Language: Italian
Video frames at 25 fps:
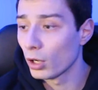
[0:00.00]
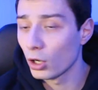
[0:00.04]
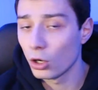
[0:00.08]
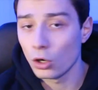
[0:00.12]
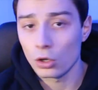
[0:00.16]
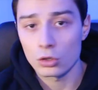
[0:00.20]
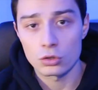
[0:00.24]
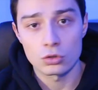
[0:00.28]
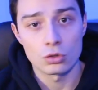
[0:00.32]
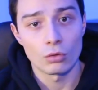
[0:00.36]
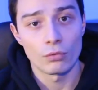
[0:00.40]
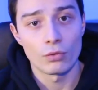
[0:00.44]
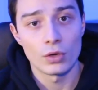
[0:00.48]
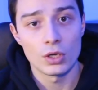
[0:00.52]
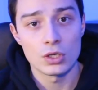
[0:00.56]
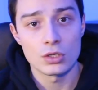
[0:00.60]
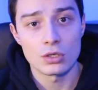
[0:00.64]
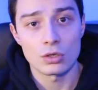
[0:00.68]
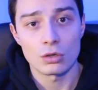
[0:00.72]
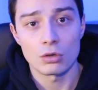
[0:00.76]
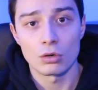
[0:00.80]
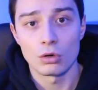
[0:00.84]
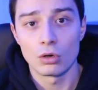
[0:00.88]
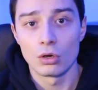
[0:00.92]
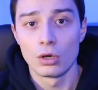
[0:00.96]
un negozio
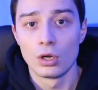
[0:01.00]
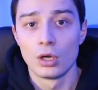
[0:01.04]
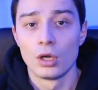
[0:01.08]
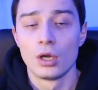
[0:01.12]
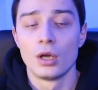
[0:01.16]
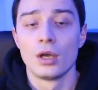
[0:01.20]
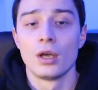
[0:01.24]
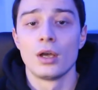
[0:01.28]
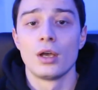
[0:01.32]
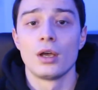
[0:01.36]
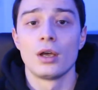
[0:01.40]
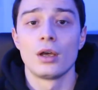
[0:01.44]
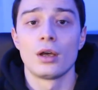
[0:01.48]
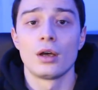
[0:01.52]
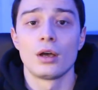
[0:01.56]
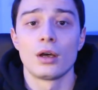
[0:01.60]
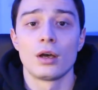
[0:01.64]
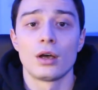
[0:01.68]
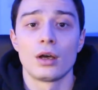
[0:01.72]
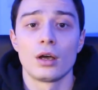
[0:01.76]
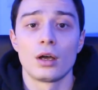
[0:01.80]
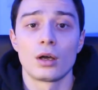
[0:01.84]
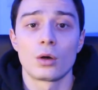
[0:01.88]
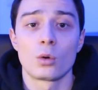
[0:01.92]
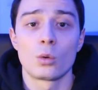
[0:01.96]
fisico,
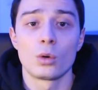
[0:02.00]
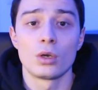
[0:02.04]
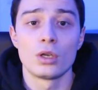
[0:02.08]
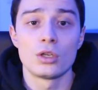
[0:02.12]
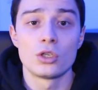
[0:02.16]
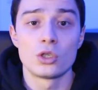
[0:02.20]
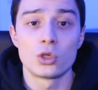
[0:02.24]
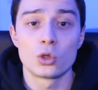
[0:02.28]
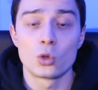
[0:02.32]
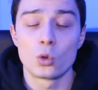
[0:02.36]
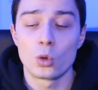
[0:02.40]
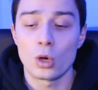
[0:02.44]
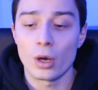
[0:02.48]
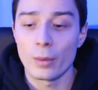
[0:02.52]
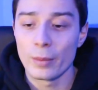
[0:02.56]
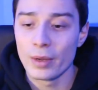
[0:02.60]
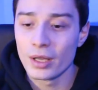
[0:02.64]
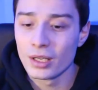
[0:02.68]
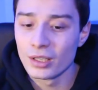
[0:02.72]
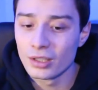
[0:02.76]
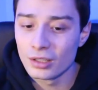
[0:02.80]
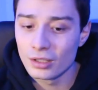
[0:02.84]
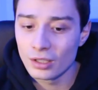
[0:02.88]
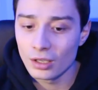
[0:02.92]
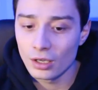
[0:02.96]
Uh, quindi
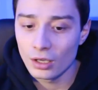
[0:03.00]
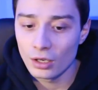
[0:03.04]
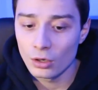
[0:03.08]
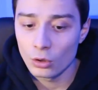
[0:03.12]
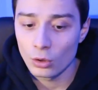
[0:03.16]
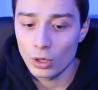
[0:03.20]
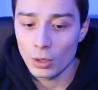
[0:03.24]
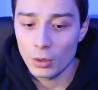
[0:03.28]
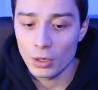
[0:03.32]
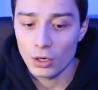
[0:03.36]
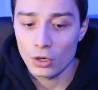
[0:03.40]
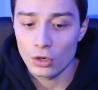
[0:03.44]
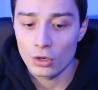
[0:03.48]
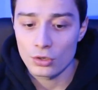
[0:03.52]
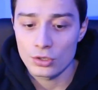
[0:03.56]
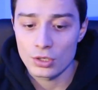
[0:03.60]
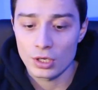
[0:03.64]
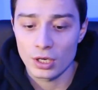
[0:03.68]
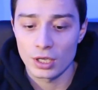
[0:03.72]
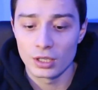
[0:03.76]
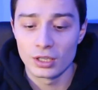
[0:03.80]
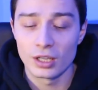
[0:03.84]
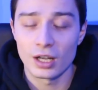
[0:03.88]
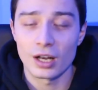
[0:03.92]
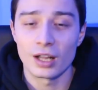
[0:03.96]
sicuramente non è una cosa
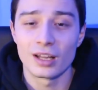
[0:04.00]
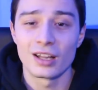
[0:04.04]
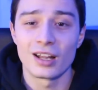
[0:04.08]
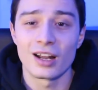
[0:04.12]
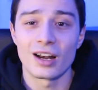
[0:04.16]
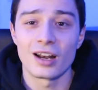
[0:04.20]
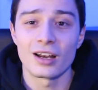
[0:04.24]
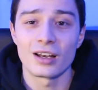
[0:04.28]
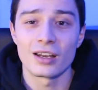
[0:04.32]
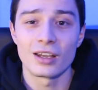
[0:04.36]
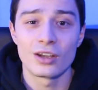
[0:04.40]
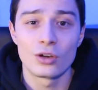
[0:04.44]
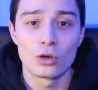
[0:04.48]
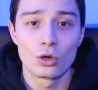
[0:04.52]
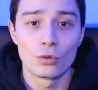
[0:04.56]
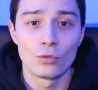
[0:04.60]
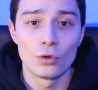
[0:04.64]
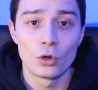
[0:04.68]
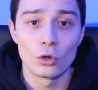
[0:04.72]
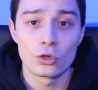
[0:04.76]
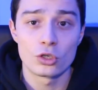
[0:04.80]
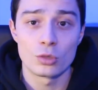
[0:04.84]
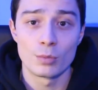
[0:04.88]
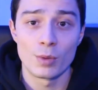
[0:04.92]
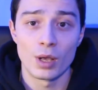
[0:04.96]
che ti renderà ricco
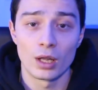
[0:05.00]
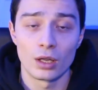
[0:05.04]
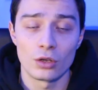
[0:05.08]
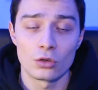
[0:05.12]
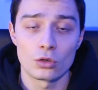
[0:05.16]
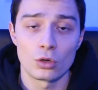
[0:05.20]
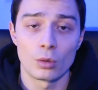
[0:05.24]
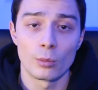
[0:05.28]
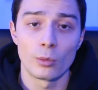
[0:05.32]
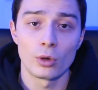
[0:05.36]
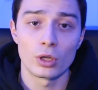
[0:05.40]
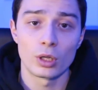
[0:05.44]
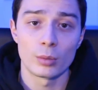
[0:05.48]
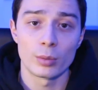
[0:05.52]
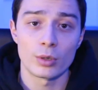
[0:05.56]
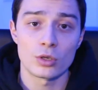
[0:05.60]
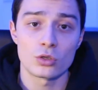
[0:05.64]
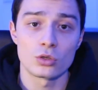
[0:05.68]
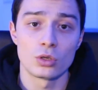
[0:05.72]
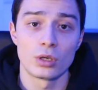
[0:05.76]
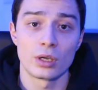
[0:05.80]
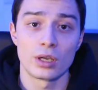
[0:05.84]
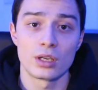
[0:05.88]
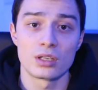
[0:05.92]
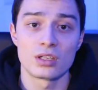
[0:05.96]
velocemente, ci sono molte
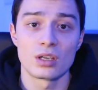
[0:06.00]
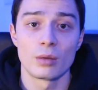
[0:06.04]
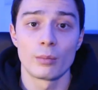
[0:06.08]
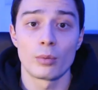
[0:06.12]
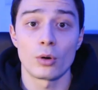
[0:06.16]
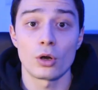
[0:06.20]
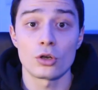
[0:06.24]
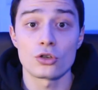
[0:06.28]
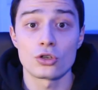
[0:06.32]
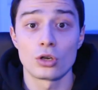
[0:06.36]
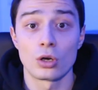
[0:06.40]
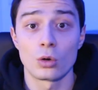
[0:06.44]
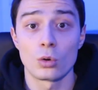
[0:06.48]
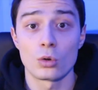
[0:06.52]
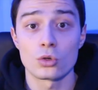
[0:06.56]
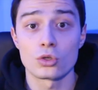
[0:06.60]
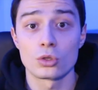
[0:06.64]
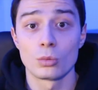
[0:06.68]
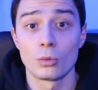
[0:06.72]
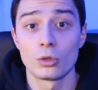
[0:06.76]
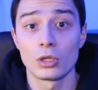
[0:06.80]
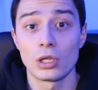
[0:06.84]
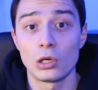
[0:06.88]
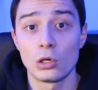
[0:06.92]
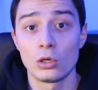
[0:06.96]
persone che si approcciano a
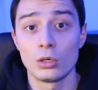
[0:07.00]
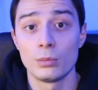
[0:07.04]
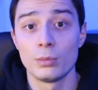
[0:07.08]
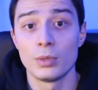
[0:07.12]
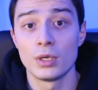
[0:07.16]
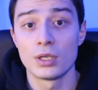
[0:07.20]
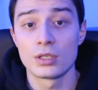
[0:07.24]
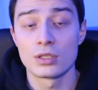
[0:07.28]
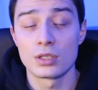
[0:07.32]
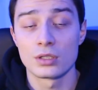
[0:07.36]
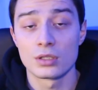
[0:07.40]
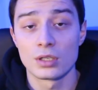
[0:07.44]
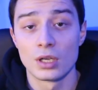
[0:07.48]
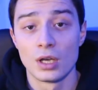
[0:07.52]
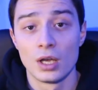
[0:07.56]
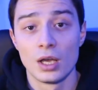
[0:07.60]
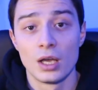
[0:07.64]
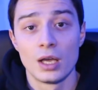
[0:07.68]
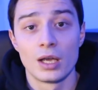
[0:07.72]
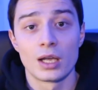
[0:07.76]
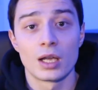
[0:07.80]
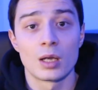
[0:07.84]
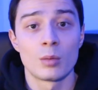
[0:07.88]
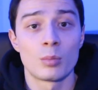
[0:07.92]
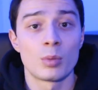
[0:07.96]
questo modello di business
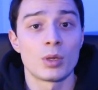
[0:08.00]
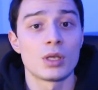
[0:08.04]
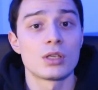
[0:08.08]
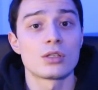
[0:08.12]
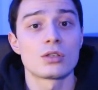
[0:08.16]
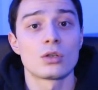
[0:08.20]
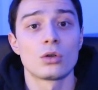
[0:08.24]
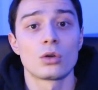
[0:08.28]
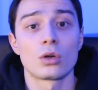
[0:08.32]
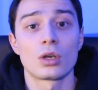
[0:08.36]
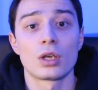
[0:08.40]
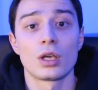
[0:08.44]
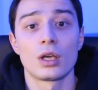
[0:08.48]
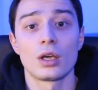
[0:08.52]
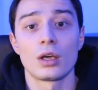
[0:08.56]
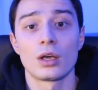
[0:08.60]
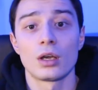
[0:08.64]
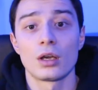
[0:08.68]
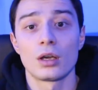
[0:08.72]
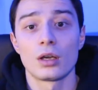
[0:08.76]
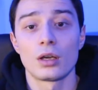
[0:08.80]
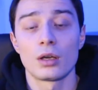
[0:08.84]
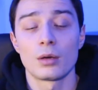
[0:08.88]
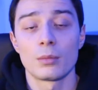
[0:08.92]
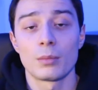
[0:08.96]
che pensano
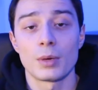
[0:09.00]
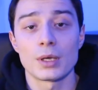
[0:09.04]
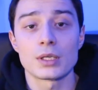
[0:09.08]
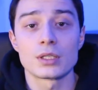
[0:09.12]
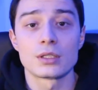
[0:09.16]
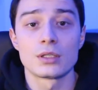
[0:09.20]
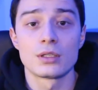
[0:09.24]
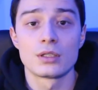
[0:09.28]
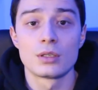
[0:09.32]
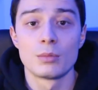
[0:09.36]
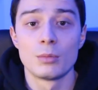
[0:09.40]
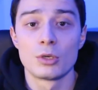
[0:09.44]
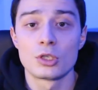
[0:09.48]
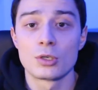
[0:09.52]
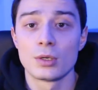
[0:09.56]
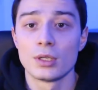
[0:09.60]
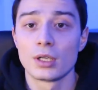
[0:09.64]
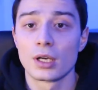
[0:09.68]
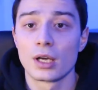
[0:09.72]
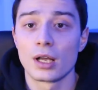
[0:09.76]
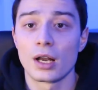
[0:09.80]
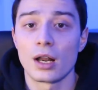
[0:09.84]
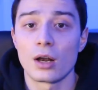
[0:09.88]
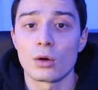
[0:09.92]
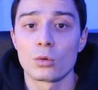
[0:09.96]
che eh, basti
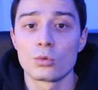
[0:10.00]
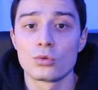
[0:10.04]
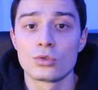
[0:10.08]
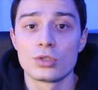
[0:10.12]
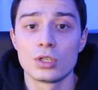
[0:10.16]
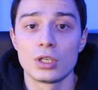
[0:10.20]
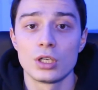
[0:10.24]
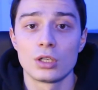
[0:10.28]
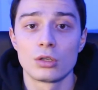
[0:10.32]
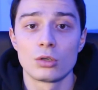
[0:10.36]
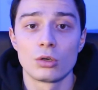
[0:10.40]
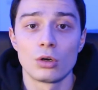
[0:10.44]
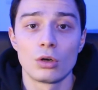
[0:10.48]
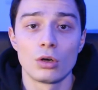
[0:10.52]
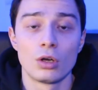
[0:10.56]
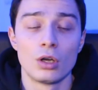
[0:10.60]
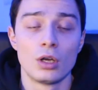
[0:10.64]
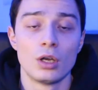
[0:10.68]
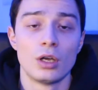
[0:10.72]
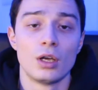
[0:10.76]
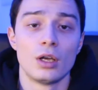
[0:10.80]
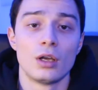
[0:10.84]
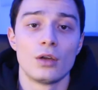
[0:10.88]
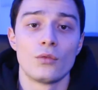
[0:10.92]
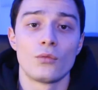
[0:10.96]
semplicemente creare un sito,
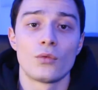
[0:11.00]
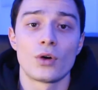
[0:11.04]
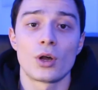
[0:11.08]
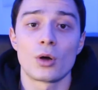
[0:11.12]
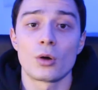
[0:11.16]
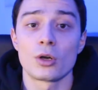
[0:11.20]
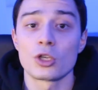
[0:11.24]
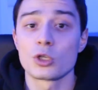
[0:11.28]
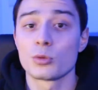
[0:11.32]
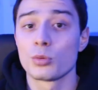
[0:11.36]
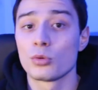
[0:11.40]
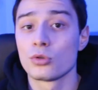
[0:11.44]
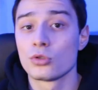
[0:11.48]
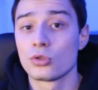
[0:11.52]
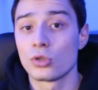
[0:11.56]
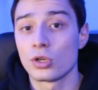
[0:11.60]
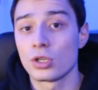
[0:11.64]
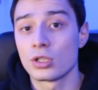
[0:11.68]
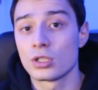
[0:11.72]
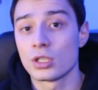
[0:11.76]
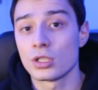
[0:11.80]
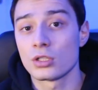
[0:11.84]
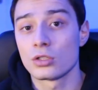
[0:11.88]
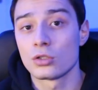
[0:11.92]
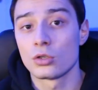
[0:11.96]
fare una
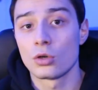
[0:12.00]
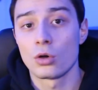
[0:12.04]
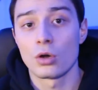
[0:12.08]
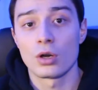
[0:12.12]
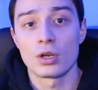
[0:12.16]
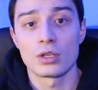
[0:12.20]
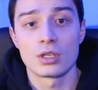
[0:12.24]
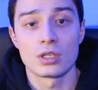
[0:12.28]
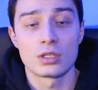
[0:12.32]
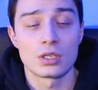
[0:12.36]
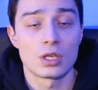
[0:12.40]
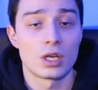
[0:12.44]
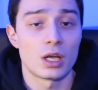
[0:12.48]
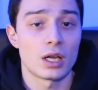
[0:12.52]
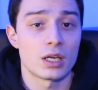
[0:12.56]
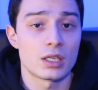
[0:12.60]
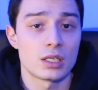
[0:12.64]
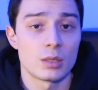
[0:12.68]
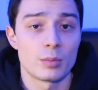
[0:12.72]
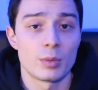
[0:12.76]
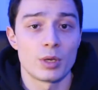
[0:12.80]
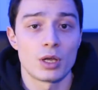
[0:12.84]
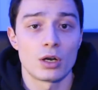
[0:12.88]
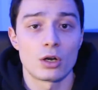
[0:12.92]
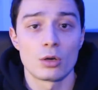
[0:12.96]
sponsorizzazione senza neanche
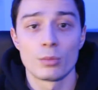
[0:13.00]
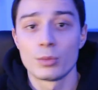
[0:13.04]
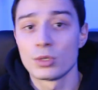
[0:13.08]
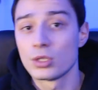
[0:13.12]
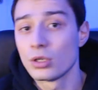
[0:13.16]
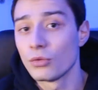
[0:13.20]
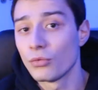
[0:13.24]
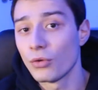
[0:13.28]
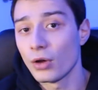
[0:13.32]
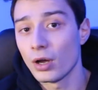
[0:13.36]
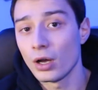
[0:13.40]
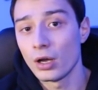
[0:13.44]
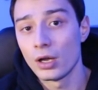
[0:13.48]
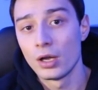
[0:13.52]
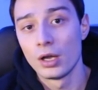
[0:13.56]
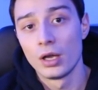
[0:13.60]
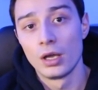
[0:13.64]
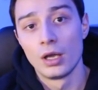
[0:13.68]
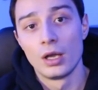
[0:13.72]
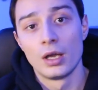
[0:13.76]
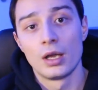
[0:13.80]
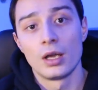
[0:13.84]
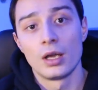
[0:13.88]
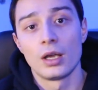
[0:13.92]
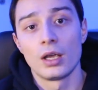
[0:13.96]
sapere come si fa
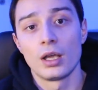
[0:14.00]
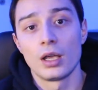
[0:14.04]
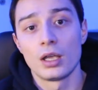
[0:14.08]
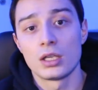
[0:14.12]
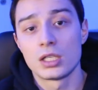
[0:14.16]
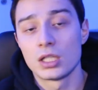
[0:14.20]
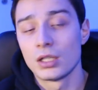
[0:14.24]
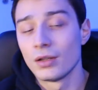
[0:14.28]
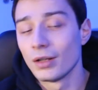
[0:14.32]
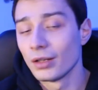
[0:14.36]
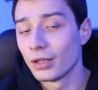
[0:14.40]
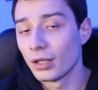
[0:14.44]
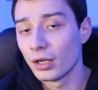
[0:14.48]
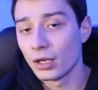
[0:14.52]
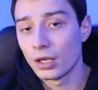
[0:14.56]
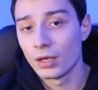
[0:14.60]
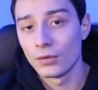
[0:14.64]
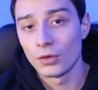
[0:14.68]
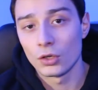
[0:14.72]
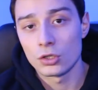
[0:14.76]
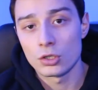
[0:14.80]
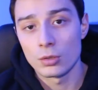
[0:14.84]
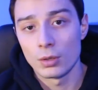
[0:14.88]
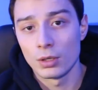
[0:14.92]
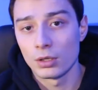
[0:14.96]
e si diventa ricchi
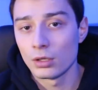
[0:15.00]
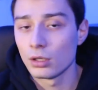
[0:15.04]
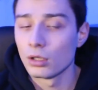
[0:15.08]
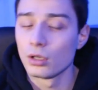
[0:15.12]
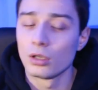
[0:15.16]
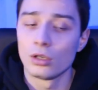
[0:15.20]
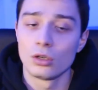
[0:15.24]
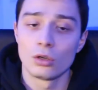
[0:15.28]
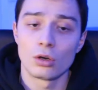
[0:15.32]
velocemente.